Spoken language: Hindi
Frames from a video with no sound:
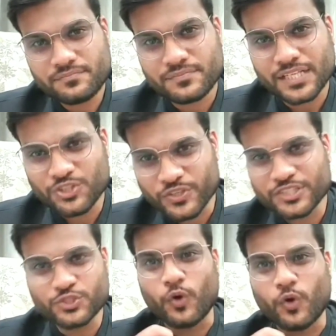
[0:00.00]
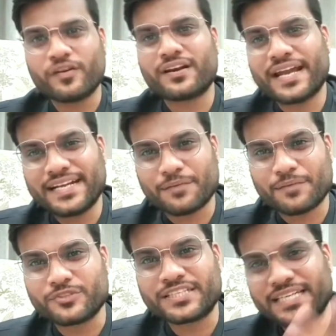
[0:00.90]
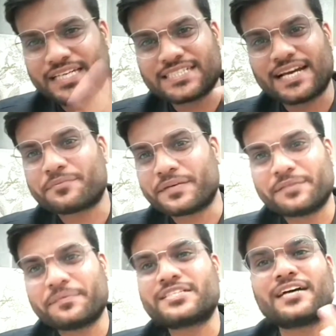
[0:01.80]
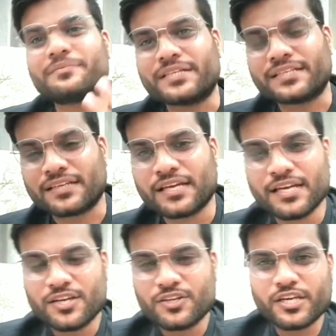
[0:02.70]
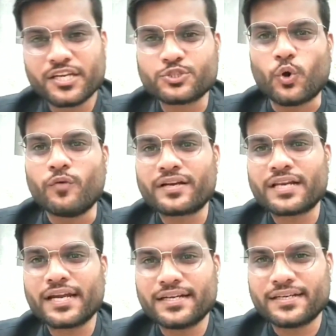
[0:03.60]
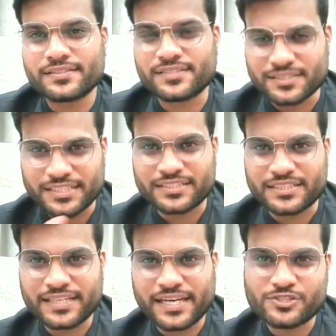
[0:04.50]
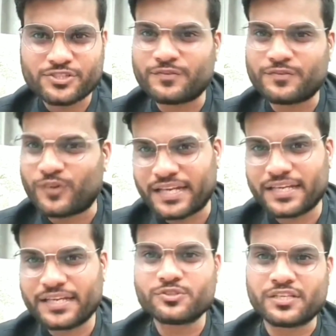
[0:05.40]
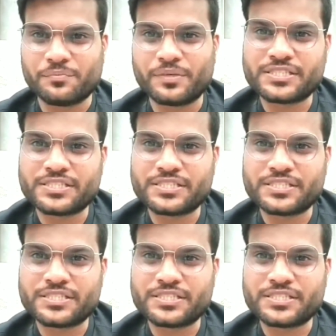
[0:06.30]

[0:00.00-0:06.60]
तो ये जो ओवरनाइट आपको दिखते हैं कि चार महीने में चार मिलियन तो ये जो ओवरनाइट सक्सेस दिखता है एक्चुअली वो है नहीं उसके पीछे का